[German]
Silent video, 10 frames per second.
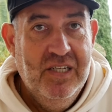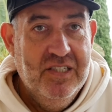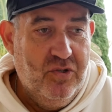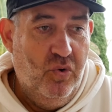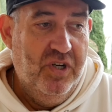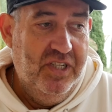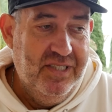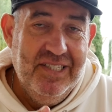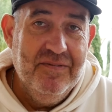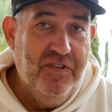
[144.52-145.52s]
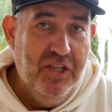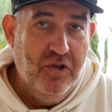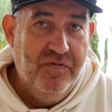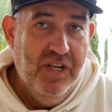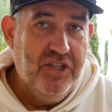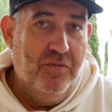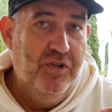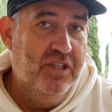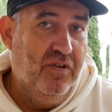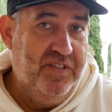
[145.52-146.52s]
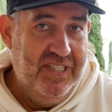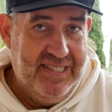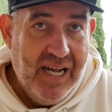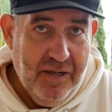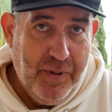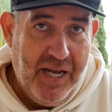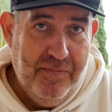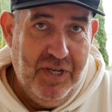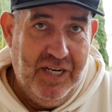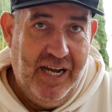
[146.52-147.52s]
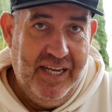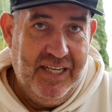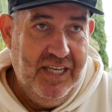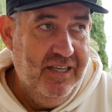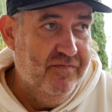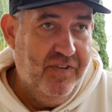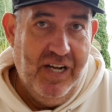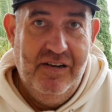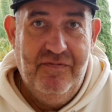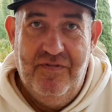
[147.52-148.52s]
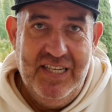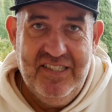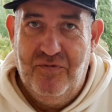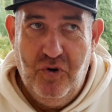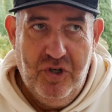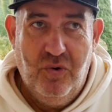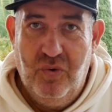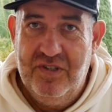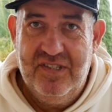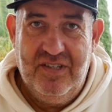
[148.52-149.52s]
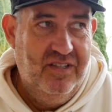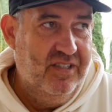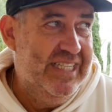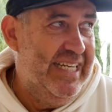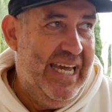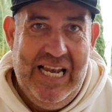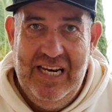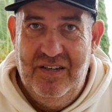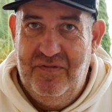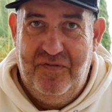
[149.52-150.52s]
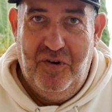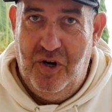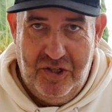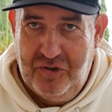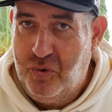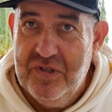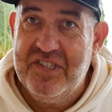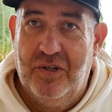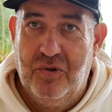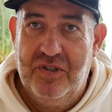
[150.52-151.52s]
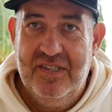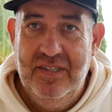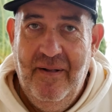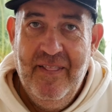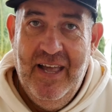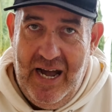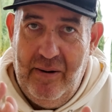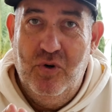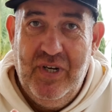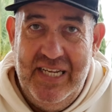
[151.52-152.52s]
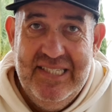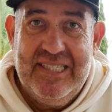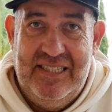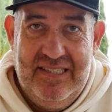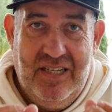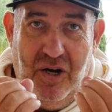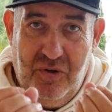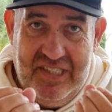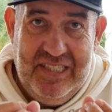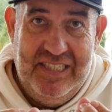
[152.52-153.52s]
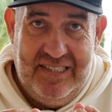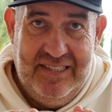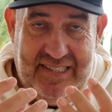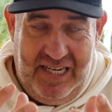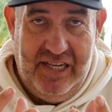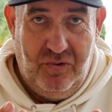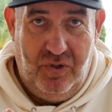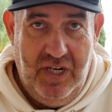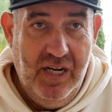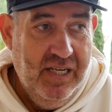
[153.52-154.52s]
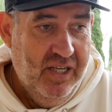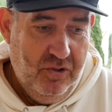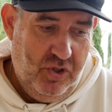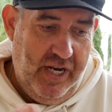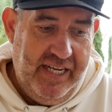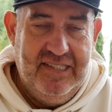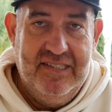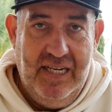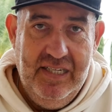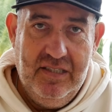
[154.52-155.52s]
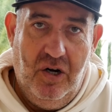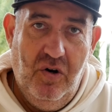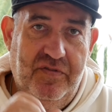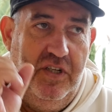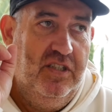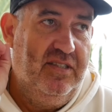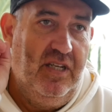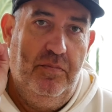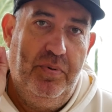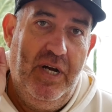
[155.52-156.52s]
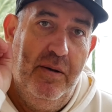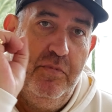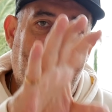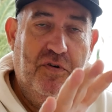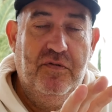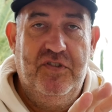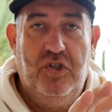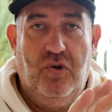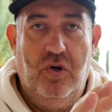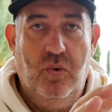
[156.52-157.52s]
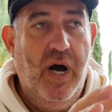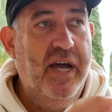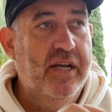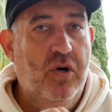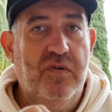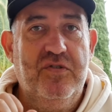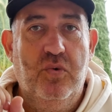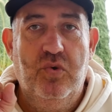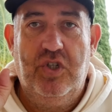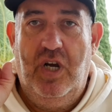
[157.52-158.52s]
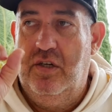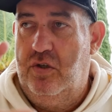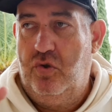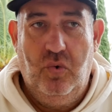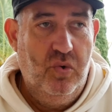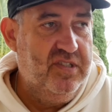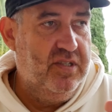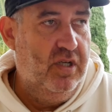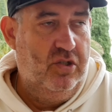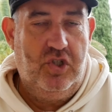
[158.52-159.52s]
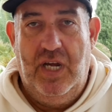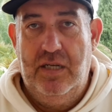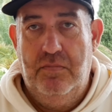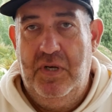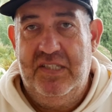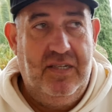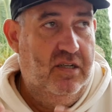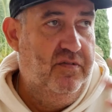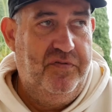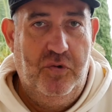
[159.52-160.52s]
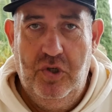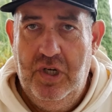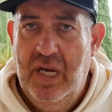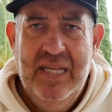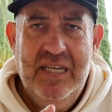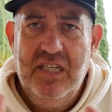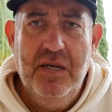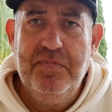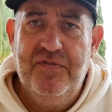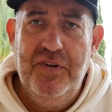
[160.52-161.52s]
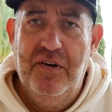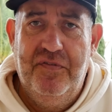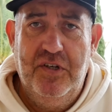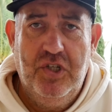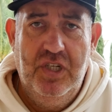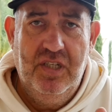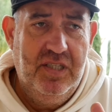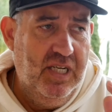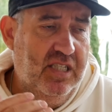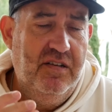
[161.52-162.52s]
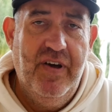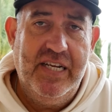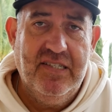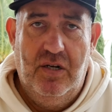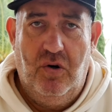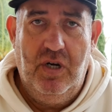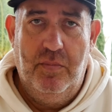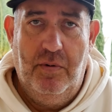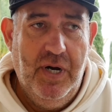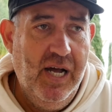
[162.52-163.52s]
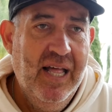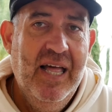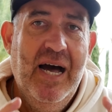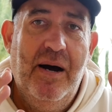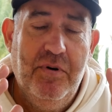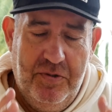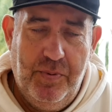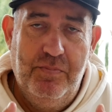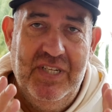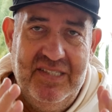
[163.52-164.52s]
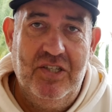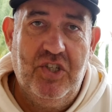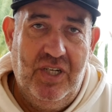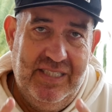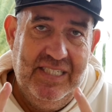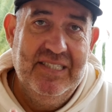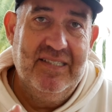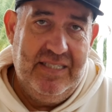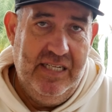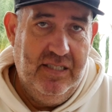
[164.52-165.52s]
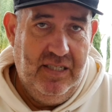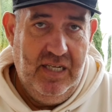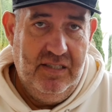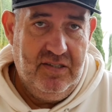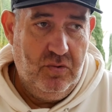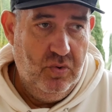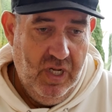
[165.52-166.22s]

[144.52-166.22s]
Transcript: So, in diesem Video will ich aber nicht auf die Sachprämien eingehen, weil was würde uns ein Keller voller Toaster nutzen? Aber du kennst das aus diesen Zeitungen, ja? Du schlägst die Seite auf und dann ist da eine Prämie, 50 Euro Einkaufsgutschein, ein Toaster, ein Standmixer, ein Föhn. Gibt es viele verschiedene Dinge, die wechseln auch immer mal. Aber ich bin mir sicher, diese Seite kennst du.